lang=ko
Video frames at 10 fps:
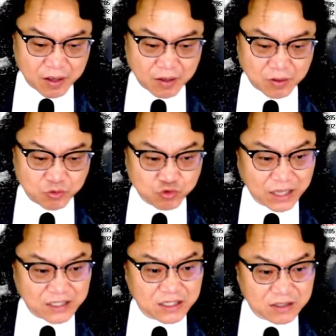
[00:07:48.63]
두
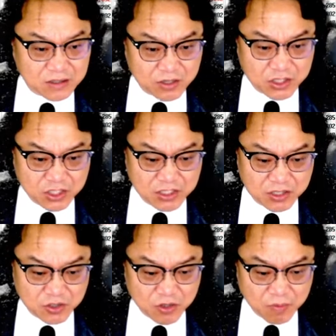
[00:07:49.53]
가지 의견을
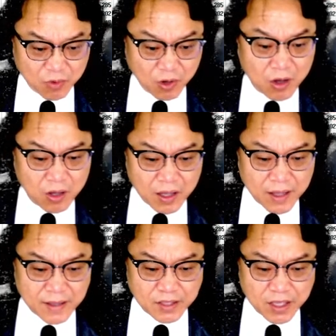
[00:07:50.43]
제시했죠. 뭐
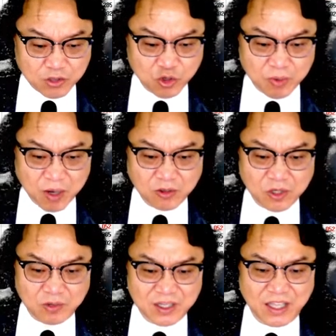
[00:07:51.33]
태조 이방원처럼
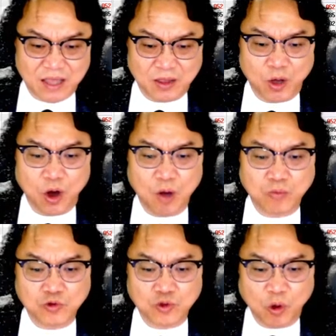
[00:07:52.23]
이렇게 너무
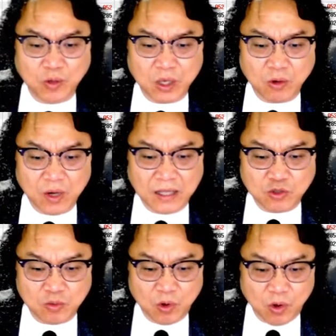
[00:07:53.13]
높게 올라간
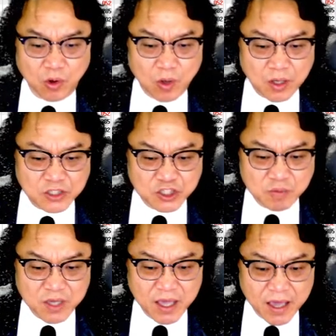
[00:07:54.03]
종목
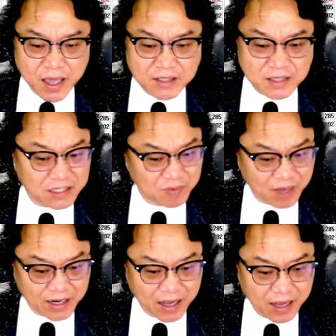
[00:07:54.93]
쉽게 사지
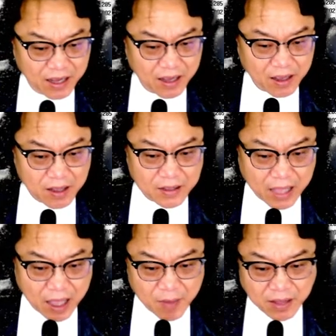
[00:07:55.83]
마라.
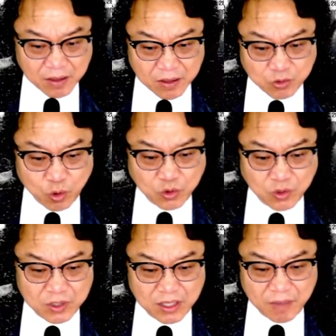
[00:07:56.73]
다만 조정을
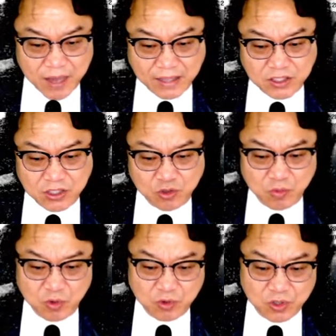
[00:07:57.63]
이렇게 마친
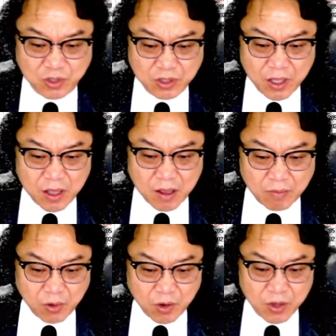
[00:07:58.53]
종목들은 뭐